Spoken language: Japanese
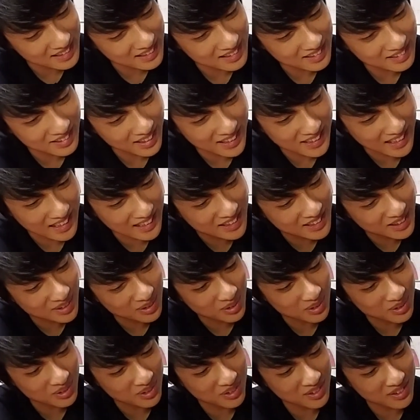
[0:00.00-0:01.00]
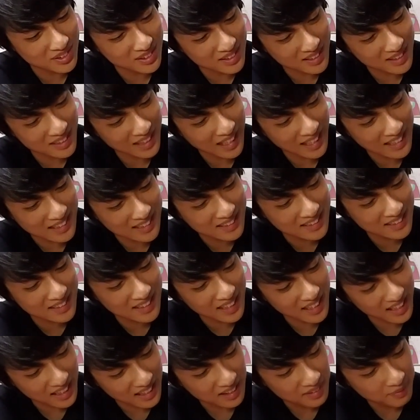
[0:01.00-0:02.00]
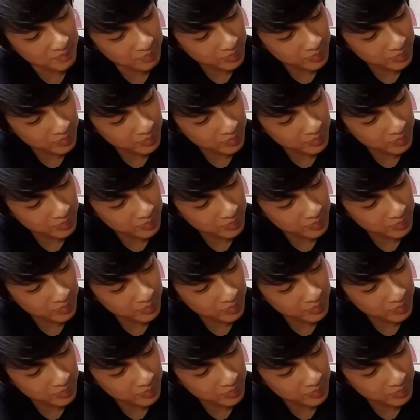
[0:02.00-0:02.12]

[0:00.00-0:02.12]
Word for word: ぐらい立ち寄る感じで、